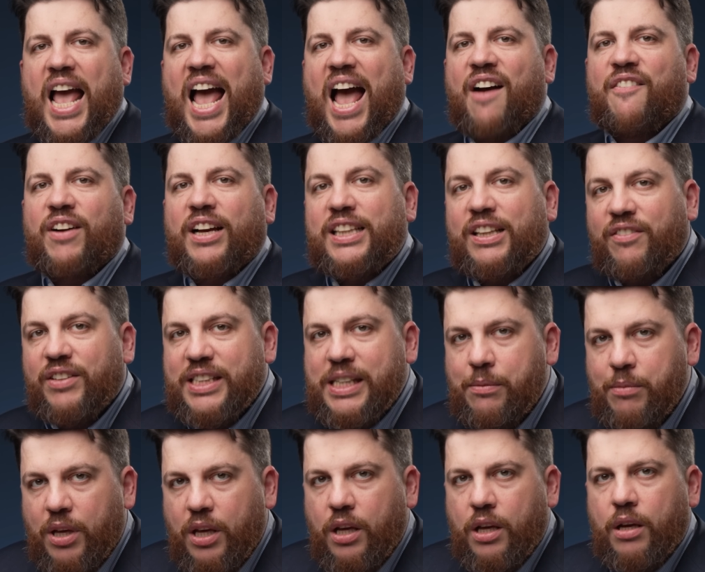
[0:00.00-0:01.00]
А в это
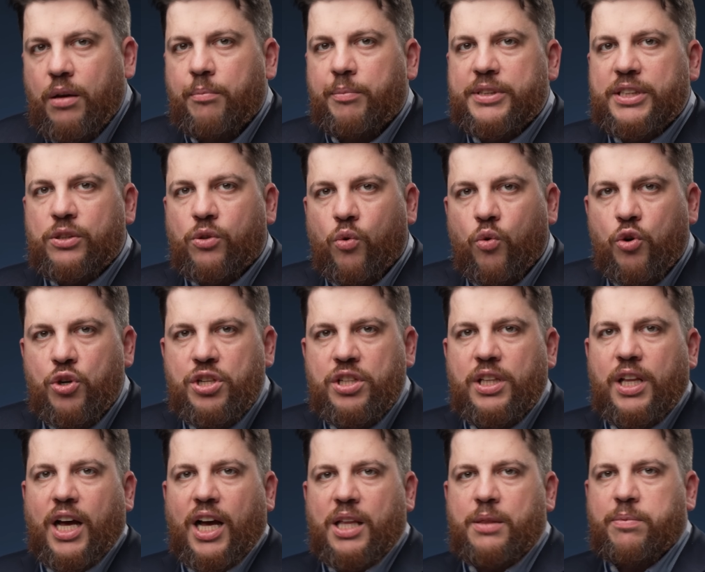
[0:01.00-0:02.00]
время
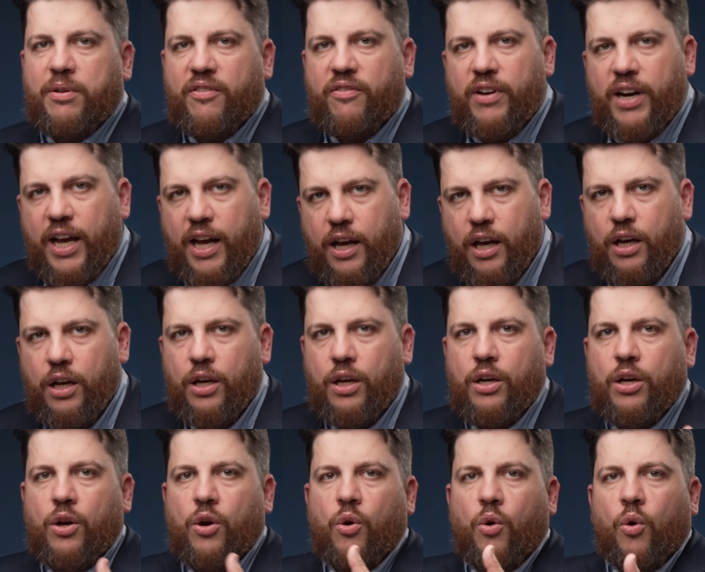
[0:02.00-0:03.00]
Пригожин, отправляя
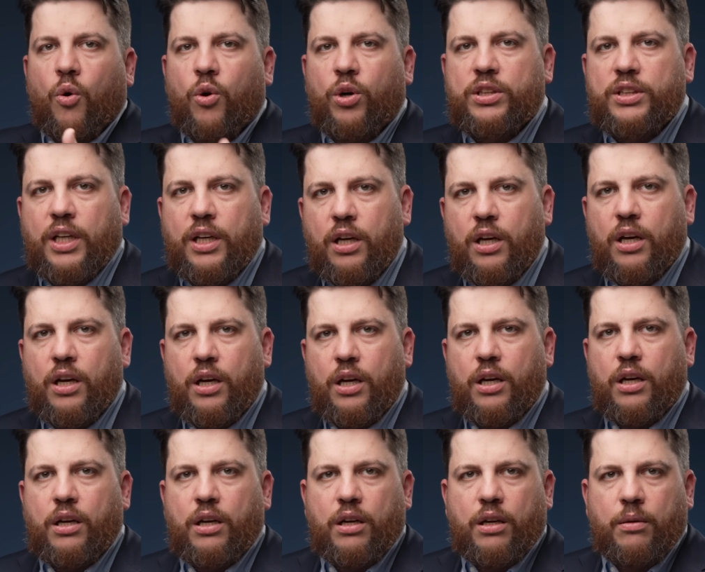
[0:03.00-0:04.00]
орды
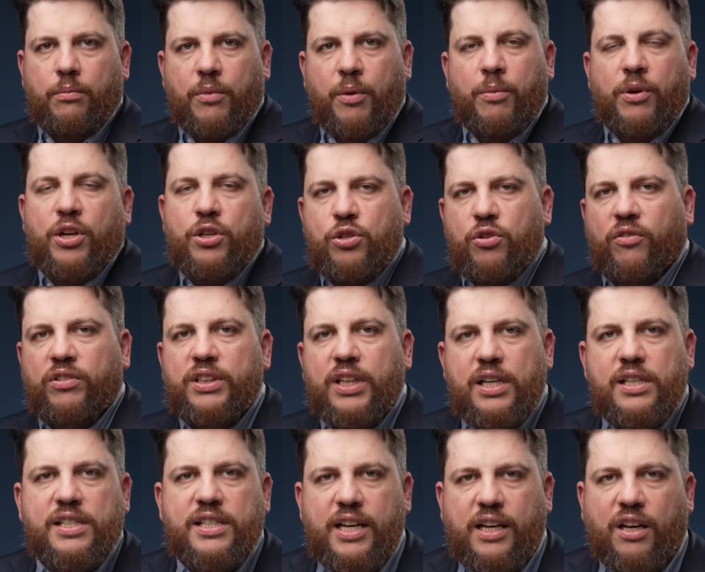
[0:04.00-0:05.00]

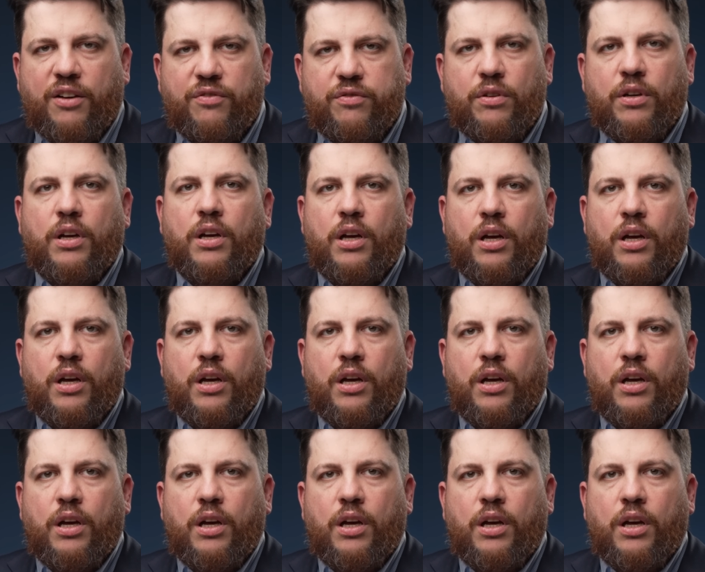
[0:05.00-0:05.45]
мобилизованных зеков